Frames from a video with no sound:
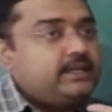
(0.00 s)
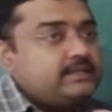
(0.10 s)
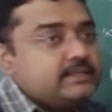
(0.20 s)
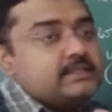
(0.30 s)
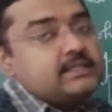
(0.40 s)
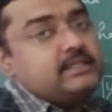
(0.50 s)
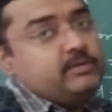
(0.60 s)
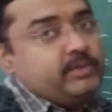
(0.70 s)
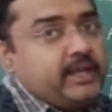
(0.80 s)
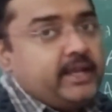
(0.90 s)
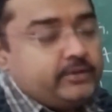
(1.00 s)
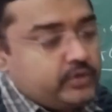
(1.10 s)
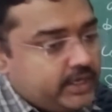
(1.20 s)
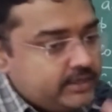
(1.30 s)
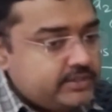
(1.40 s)
इंटेंसिटी में है
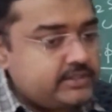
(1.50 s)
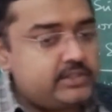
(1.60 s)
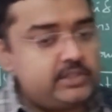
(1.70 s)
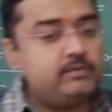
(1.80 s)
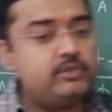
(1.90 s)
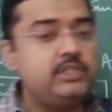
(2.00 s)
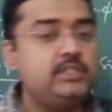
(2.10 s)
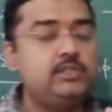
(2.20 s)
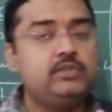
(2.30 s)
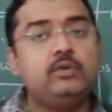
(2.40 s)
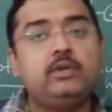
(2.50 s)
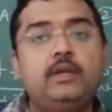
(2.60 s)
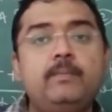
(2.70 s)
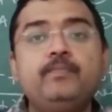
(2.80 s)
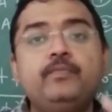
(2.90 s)
क्योंकि इंटेंसिटी वो चीज़ है जिसको कि
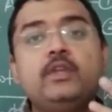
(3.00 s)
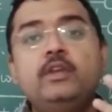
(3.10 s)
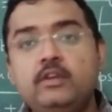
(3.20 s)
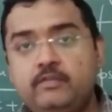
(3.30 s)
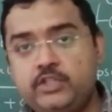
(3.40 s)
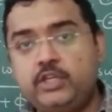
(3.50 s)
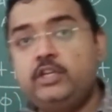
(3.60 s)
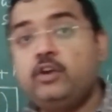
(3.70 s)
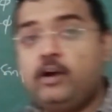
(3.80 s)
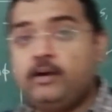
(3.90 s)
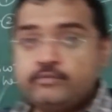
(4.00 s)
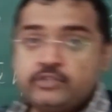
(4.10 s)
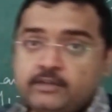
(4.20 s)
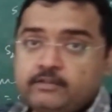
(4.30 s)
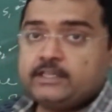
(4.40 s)
हम फिजिकली
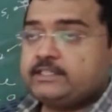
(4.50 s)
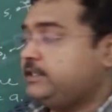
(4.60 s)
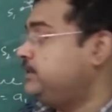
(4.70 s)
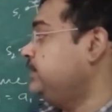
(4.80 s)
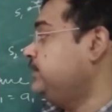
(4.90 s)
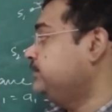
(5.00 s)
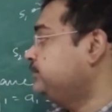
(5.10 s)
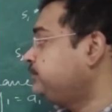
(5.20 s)
ऑब्जर्व कर सकते हैं